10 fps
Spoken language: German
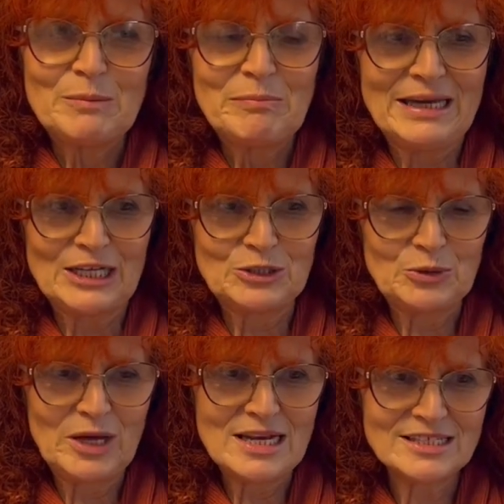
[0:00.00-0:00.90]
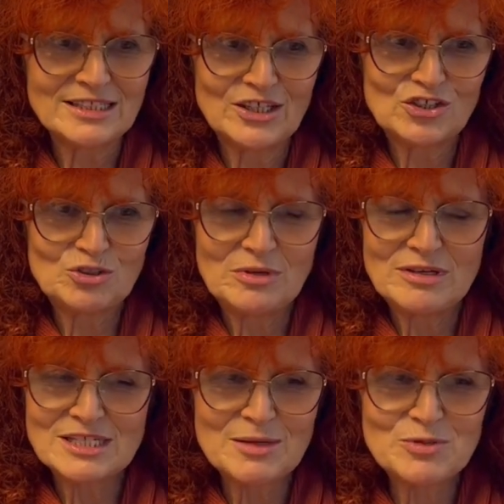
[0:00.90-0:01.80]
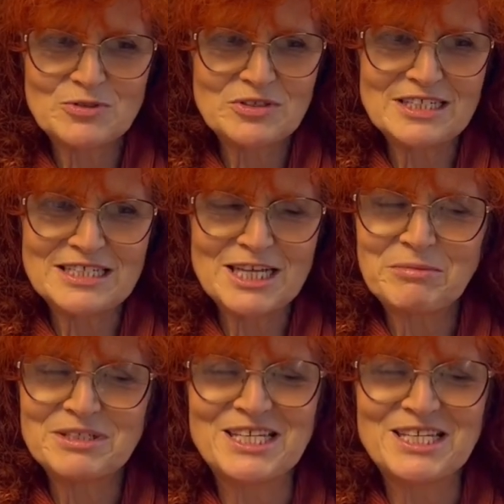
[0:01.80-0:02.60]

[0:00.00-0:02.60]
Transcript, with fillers: Mein aktuelles Engagement, es gibt so viele Themen,